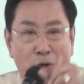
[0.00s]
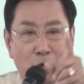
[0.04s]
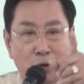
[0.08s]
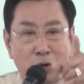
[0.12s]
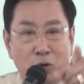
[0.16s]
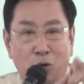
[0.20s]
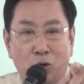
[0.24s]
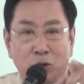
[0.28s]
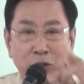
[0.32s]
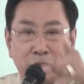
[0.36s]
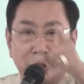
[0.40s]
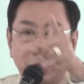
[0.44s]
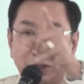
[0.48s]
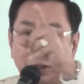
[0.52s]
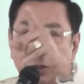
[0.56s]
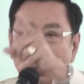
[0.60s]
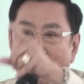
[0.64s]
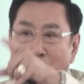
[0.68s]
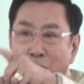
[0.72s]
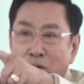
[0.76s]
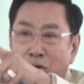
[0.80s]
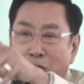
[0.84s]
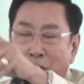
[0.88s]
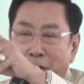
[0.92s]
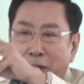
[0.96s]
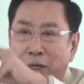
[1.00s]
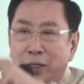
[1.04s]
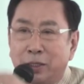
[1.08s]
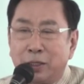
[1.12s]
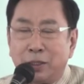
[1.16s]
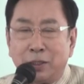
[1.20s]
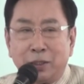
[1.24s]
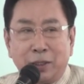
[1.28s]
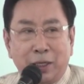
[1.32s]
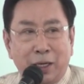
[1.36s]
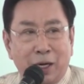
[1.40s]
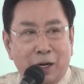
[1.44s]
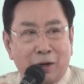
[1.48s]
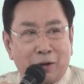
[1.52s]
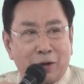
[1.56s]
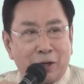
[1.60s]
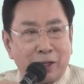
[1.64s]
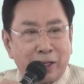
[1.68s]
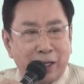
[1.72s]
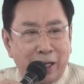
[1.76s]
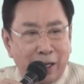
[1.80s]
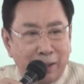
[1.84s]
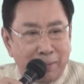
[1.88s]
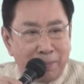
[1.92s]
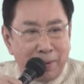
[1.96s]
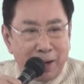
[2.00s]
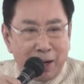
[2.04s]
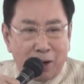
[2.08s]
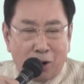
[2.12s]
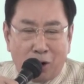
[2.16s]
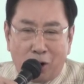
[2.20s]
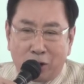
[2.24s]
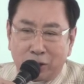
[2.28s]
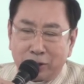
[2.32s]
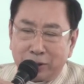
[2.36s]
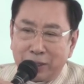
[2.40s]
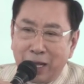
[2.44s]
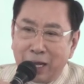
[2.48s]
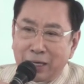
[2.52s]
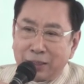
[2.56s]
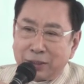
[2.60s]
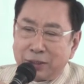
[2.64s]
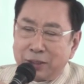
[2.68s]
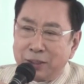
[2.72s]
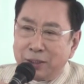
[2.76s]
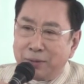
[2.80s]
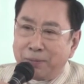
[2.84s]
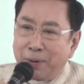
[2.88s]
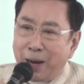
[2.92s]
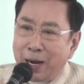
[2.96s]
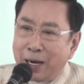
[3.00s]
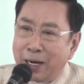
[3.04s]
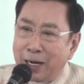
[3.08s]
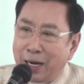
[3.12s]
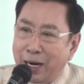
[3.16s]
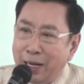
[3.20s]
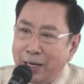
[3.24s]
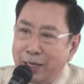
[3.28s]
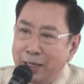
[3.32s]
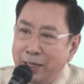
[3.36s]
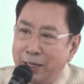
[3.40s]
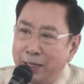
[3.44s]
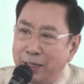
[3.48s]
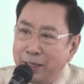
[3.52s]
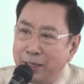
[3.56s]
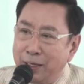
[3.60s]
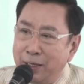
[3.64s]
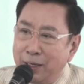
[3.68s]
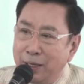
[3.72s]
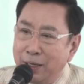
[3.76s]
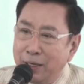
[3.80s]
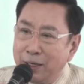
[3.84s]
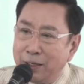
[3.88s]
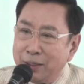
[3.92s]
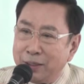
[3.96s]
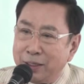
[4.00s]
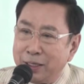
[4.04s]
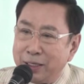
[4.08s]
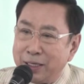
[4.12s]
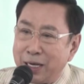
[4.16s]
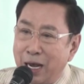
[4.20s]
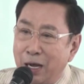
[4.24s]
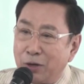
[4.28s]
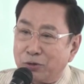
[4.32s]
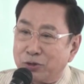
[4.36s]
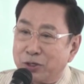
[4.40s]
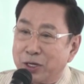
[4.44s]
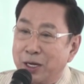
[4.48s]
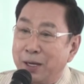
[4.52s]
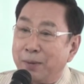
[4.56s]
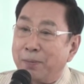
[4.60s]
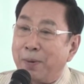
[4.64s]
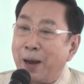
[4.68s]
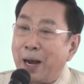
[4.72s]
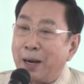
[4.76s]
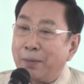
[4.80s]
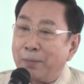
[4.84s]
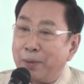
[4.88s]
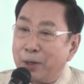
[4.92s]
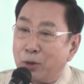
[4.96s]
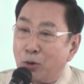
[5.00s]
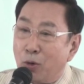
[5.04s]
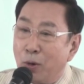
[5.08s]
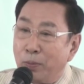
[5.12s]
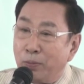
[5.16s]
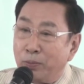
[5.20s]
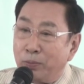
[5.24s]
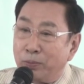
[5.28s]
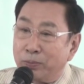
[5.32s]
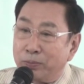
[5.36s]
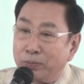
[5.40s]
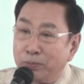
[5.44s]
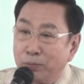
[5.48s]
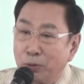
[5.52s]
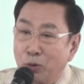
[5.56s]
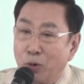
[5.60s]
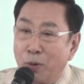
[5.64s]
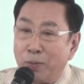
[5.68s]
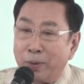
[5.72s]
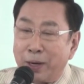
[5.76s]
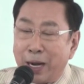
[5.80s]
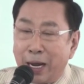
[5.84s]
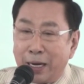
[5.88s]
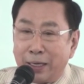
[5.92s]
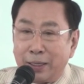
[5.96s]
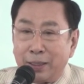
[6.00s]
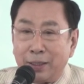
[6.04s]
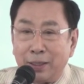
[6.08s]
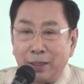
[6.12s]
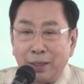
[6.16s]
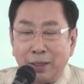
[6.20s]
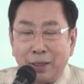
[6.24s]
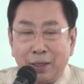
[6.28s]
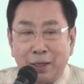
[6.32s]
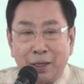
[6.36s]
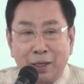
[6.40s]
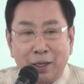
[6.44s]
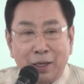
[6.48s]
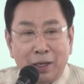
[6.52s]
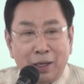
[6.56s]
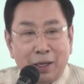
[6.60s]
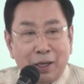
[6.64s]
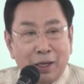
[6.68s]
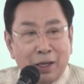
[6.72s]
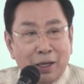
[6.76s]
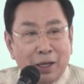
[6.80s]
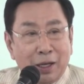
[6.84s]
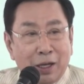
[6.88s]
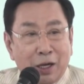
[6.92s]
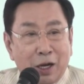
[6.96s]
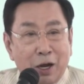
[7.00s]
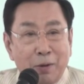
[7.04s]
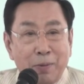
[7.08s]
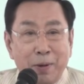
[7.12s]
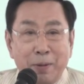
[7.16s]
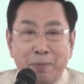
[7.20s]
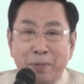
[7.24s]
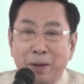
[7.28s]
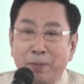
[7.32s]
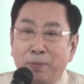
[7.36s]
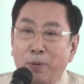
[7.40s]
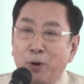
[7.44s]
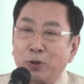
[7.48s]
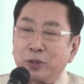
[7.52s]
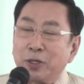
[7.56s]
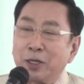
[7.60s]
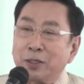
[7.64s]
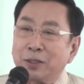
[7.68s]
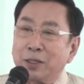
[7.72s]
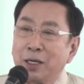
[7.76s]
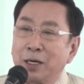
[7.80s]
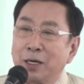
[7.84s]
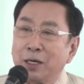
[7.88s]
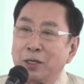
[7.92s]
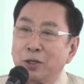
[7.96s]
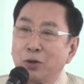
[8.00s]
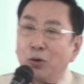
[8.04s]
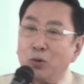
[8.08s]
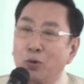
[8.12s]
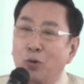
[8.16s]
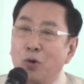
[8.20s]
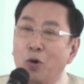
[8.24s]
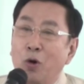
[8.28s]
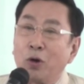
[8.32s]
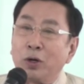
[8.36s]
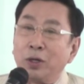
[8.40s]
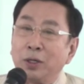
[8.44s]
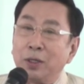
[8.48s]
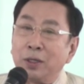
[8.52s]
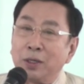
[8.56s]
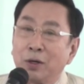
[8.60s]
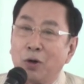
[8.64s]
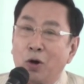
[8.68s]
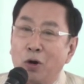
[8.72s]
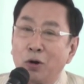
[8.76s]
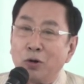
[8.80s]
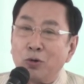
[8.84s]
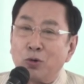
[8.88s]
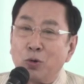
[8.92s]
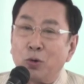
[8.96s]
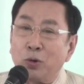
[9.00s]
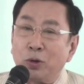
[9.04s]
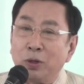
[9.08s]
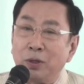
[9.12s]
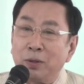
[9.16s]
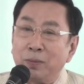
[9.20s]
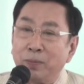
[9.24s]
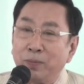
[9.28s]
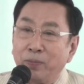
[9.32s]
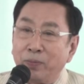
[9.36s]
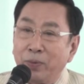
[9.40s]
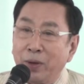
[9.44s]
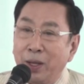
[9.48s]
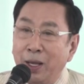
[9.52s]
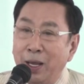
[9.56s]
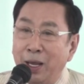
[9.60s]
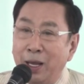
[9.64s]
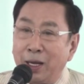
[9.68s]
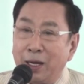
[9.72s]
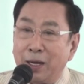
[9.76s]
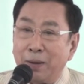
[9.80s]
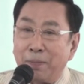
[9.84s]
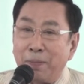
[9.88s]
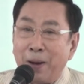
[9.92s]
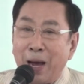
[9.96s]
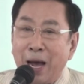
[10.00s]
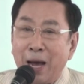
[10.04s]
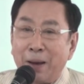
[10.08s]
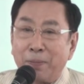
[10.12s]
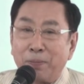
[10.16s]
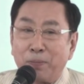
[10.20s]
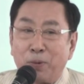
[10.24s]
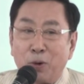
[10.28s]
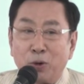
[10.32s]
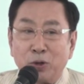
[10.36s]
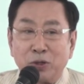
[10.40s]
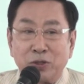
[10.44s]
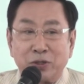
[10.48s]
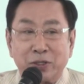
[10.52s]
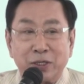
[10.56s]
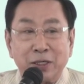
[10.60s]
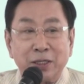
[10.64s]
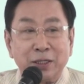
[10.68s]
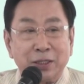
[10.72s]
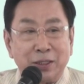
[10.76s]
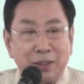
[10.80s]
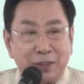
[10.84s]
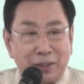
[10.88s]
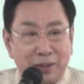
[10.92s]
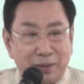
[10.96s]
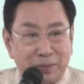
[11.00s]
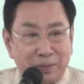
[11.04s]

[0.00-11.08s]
คนโน้นชื่อโน้นคนนี้ชื่อนี้เราก็คิดไม่ออกตั้งชื่อพรรคอะไรดีที่จะเอาสี่พรรคมารวมรวมกันก็ไปมีโปสเตอร์อยู่คนของคุณเอกภาพผลซื่อ